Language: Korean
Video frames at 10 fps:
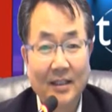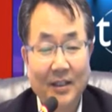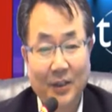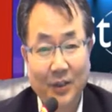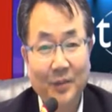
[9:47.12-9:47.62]

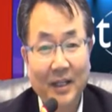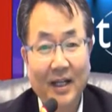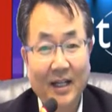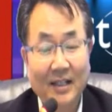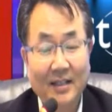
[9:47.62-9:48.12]
여러분의
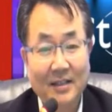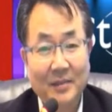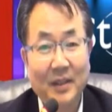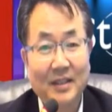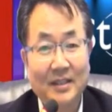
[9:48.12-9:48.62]
강의는
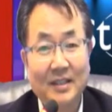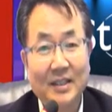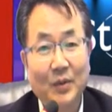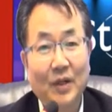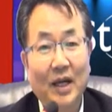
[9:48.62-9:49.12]
스마트 장치에
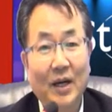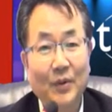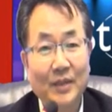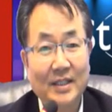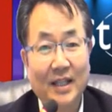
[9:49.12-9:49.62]
올라가고
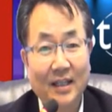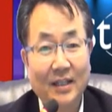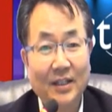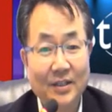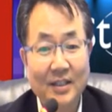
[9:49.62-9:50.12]
있지 않는
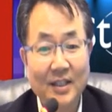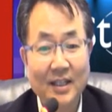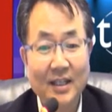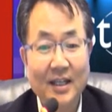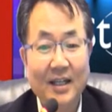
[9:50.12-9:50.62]

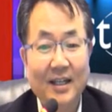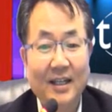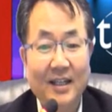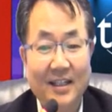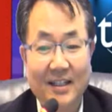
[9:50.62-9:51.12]
현실이
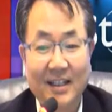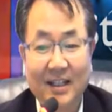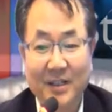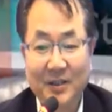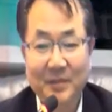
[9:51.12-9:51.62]

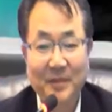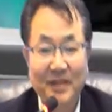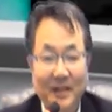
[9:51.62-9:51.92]
있다는 것입니다.